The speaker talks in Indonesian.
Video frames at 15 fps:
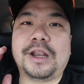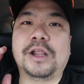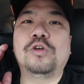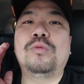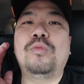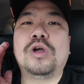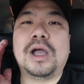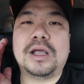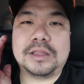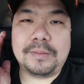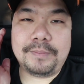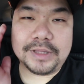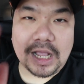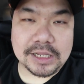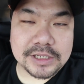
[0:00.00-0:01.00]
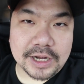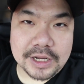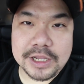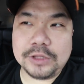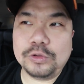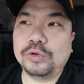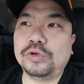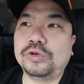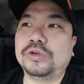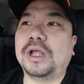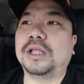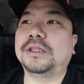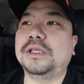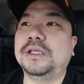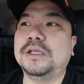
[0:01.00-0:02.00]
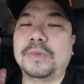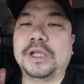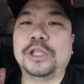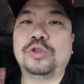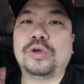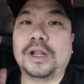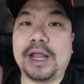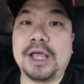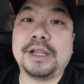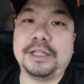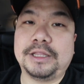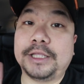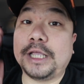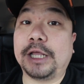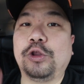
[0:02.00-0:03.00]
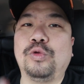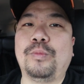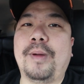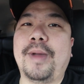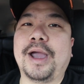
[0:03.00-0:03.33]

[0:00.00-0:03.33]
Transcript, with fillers: sekarang gue mau ke tempat acaranya dulu nanti begitu kelar kita cari rumah